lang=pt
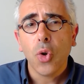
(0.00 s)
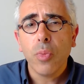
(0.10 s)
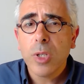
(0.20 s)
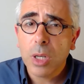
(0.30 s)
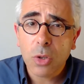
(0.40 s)

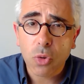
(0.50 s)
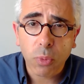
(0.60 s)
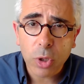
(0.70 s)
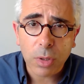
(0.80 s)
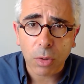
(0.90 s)
como seria
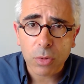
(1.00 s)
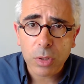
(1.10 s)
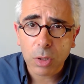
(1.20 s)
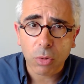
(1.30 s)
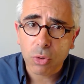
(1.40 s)
suposto
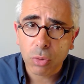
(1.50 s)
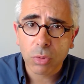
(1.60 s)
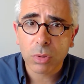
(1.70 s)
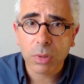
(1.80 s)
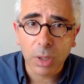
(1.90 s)
acontecer com
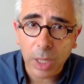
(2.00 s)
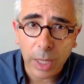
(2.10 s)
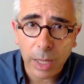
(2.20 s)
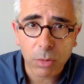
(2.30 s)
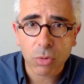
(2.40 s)
estudos
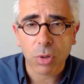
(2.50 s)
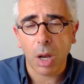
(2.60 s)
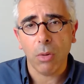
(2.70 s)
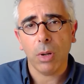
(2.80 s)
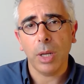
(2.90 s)
ligados
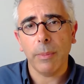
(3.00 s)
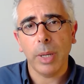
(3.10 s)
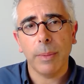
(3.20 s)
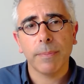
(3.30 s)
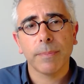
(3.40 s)
ao clima.